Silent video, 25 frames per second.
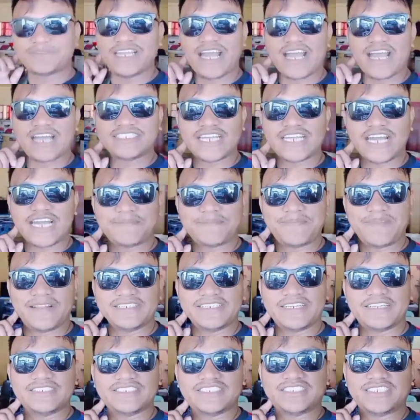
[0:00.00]
Sa, sa
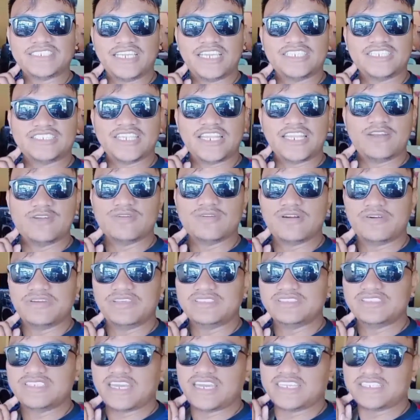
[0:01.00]
lang ng Sisay Luko
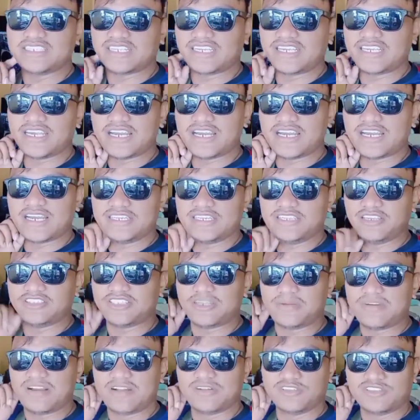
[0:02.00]
yun guys. Kaya yan
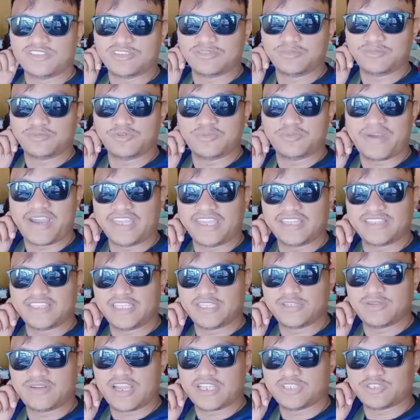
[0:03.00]
sa mga gustong kumain
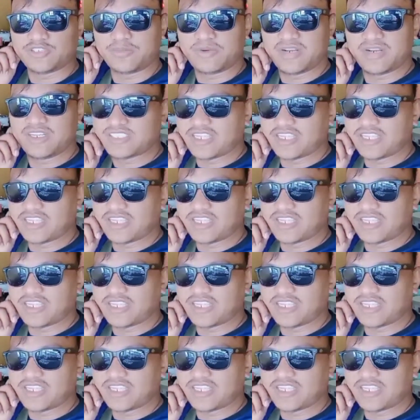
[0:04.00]
dito guys, sobrang